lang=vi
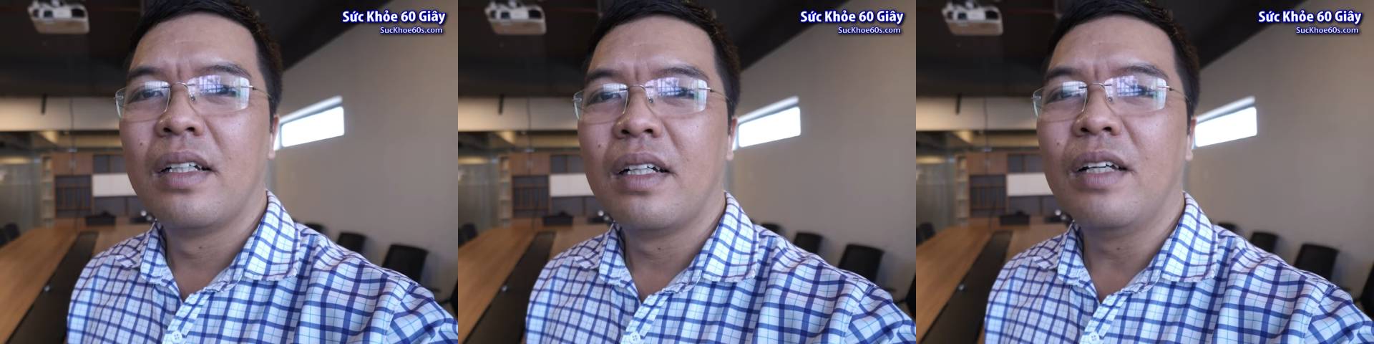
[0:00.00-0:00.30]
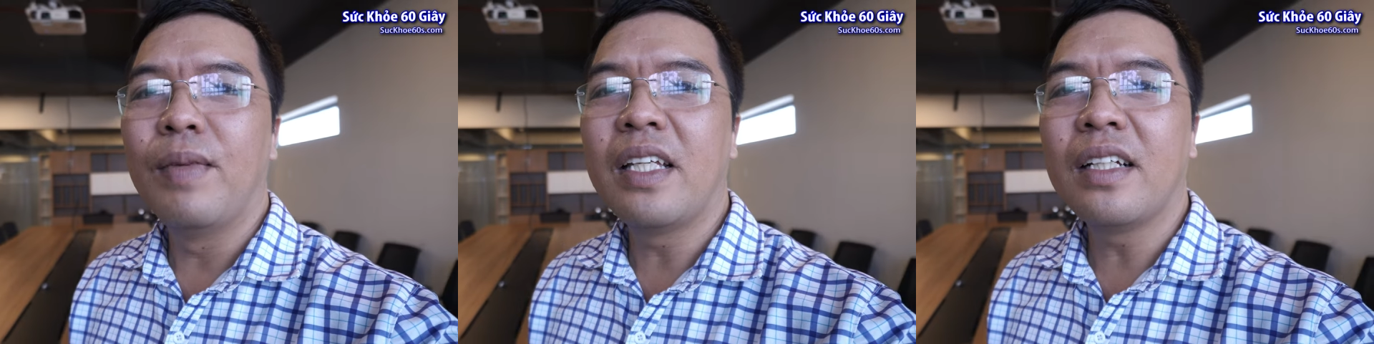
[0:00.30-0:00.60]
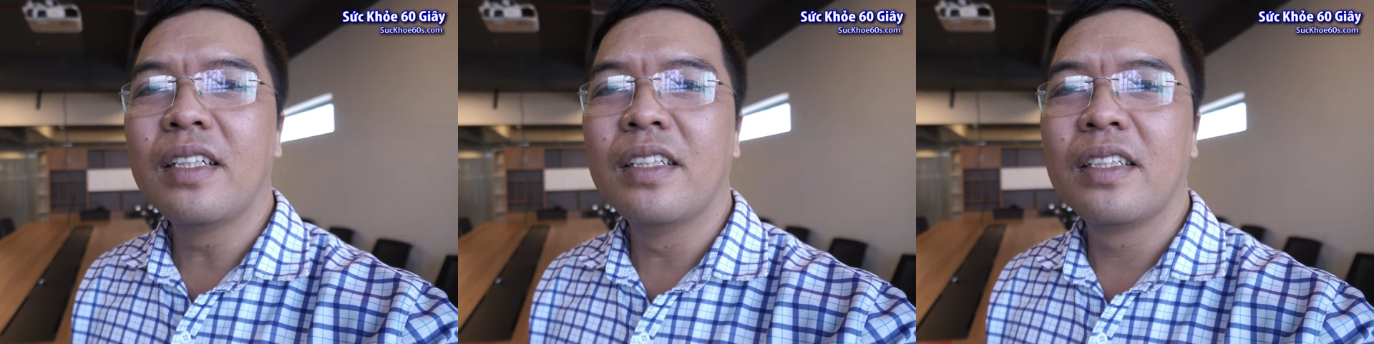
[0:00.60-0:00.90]
khi bị chấn
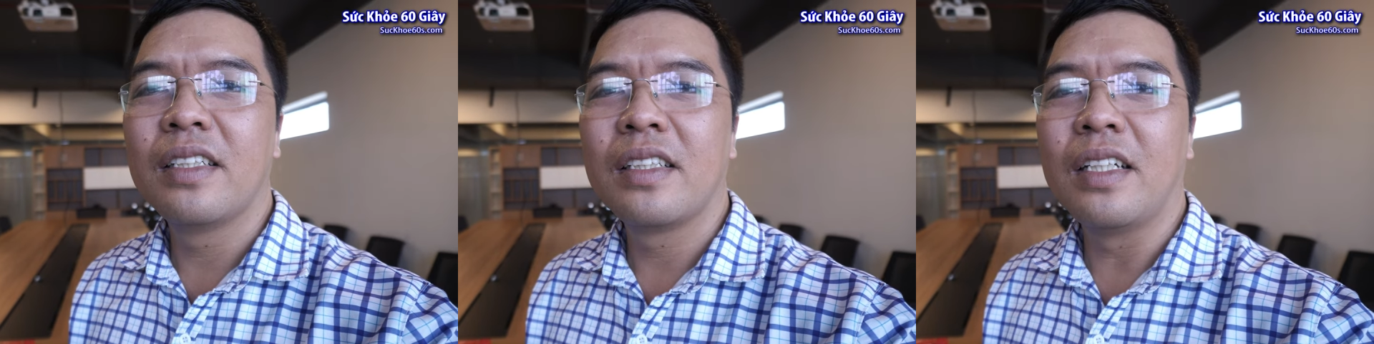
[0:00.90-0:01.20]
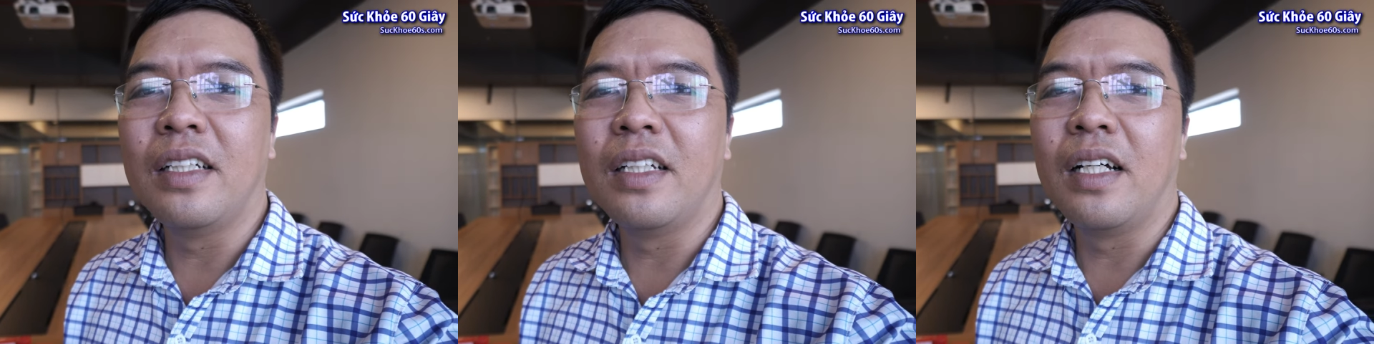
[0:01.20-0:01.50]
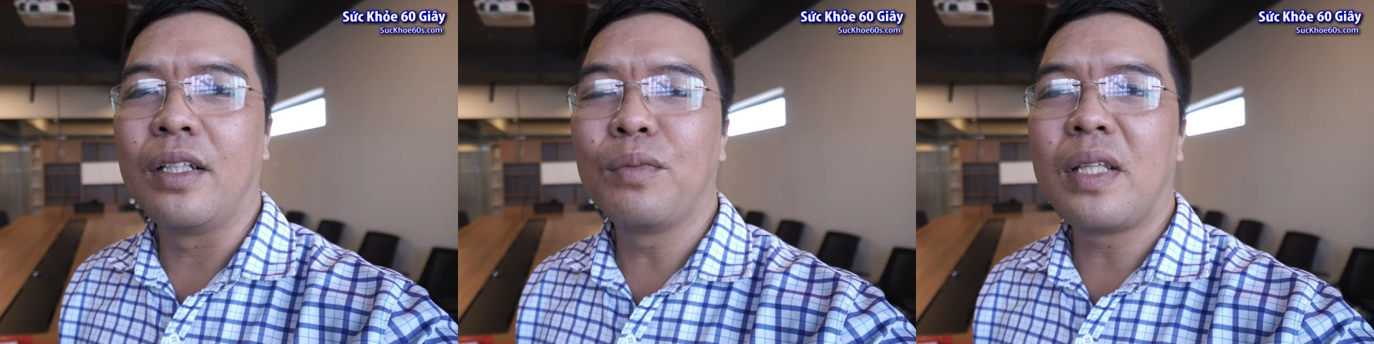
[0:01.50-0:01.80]
thương thì
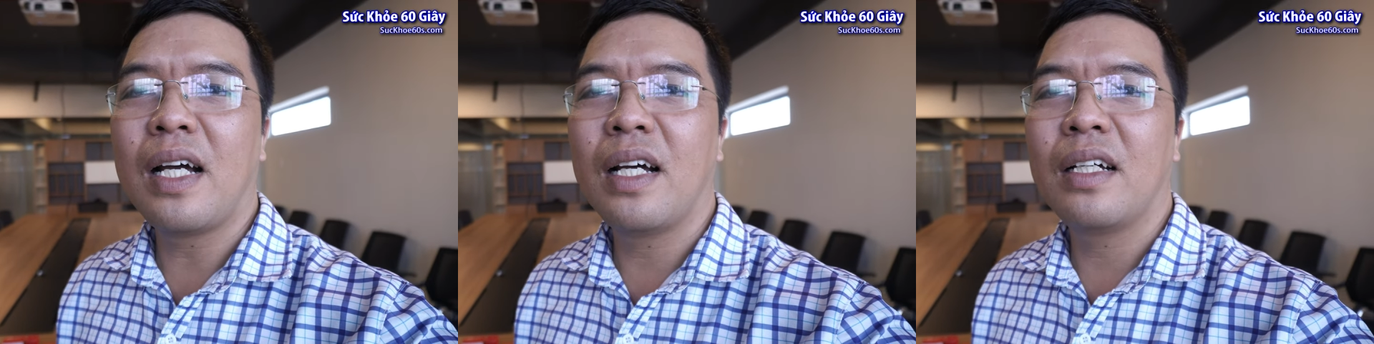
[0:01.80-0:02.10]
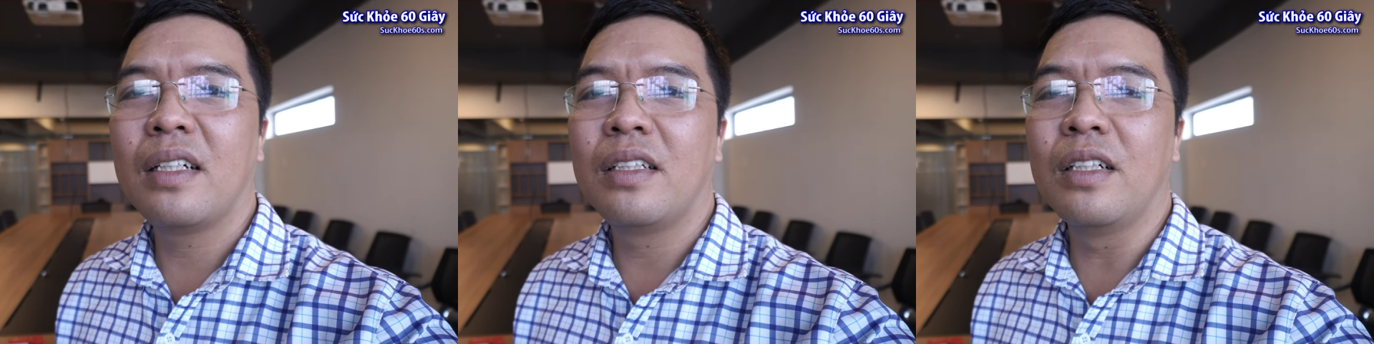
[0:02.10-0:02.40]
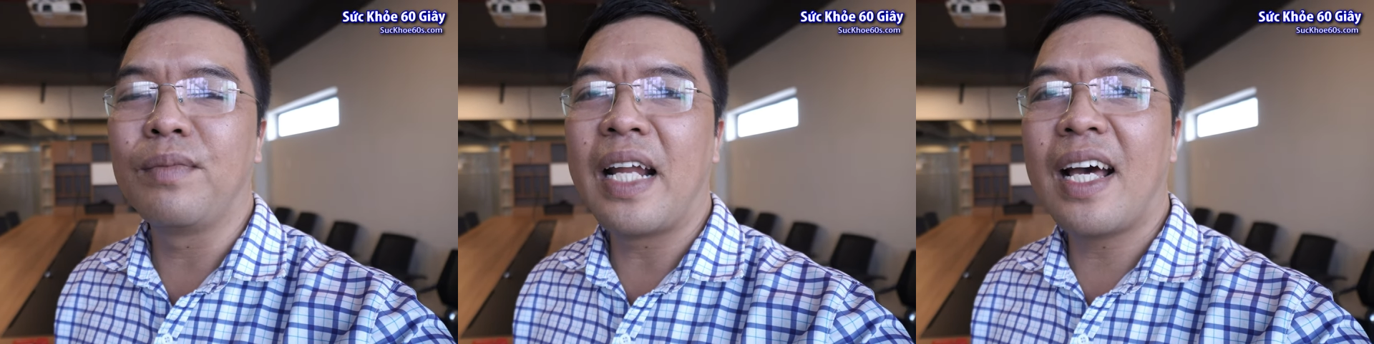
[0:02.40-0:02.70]
à, chúng ta
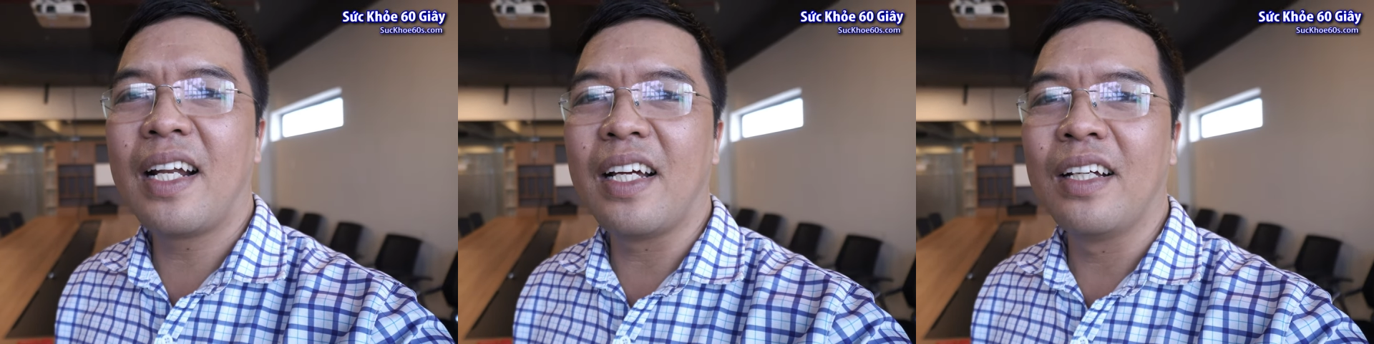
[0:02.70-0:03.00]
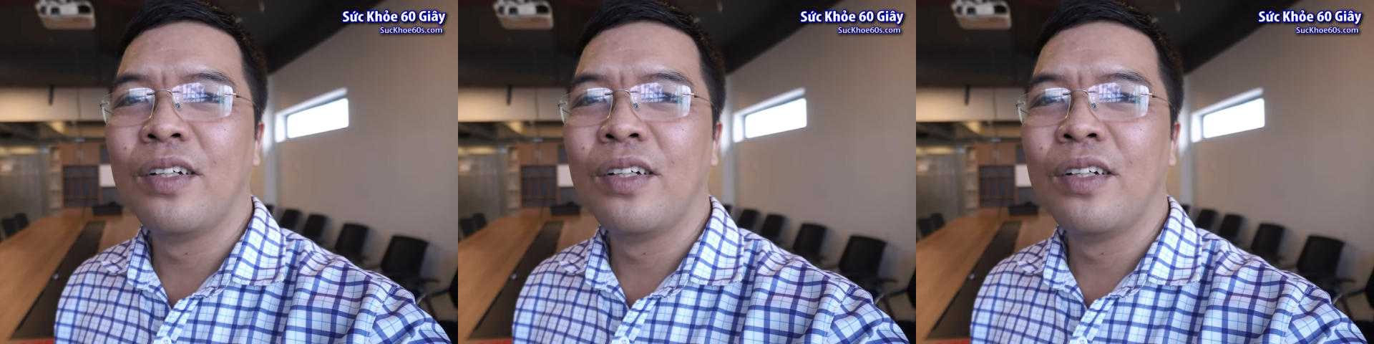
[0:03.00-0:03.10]
chườm đá nè